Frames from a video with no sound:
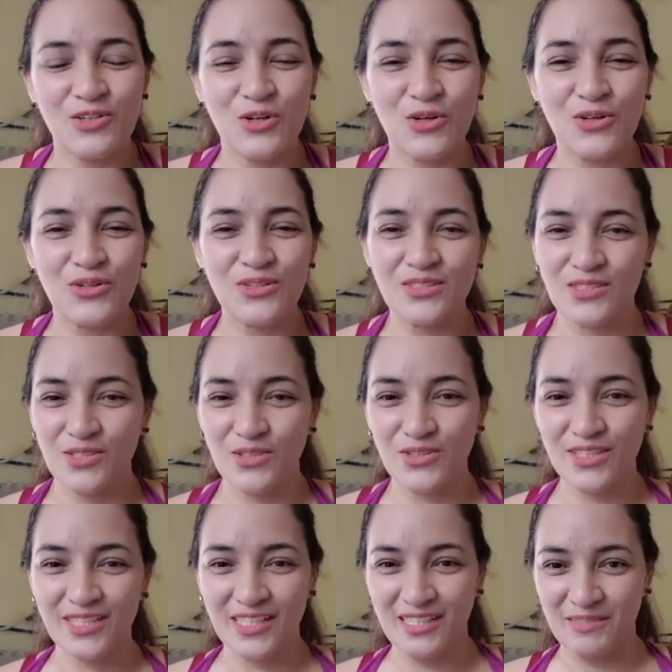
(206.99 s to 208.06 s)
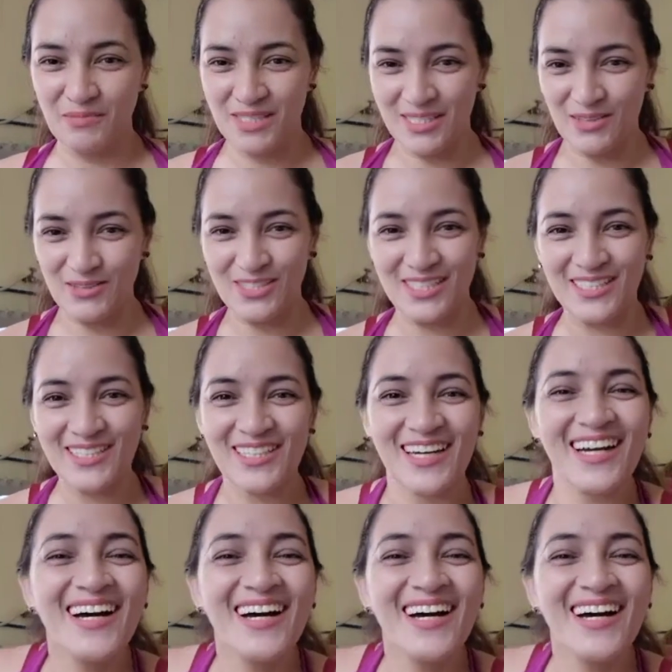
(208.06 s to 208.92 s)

oh, sorry, kinabasa ko sa inyo